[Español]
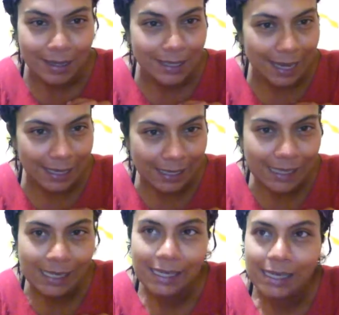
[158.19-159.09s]

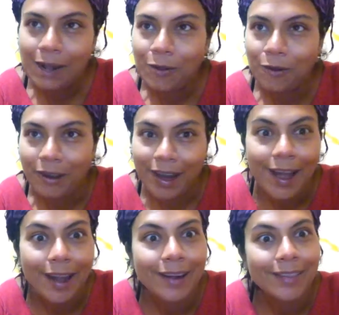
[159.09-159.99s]
salir a
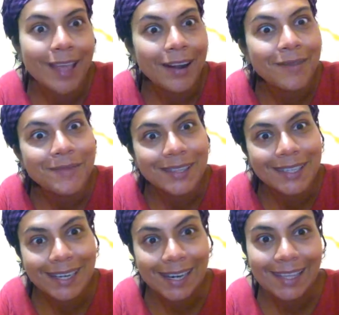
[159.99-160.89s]
correr, andar en
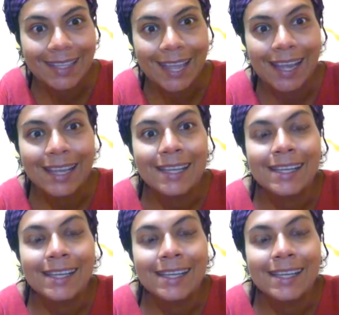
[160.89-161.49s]
bicicleta.